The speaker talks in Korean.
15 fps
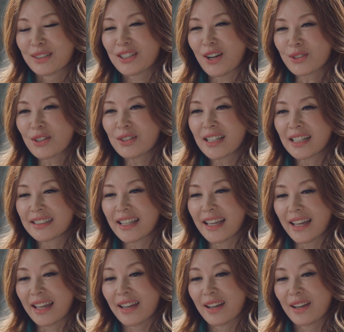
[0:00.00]
우리
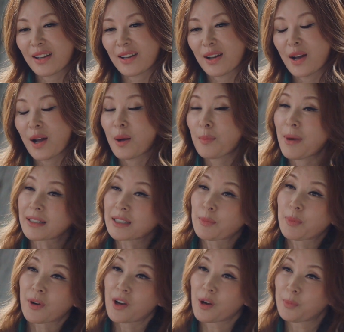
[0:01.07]
정선이한테 박
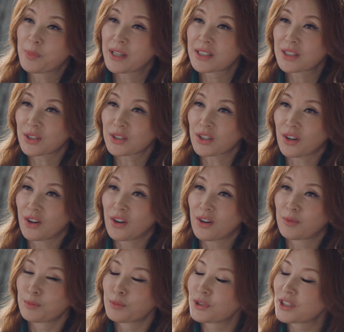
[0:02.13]
대표가 옆에
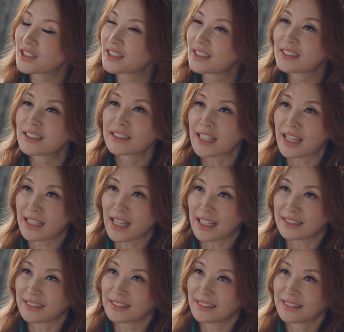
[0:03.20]
있어서 무지 든든해
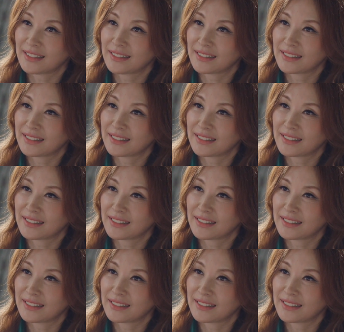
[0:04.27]
난.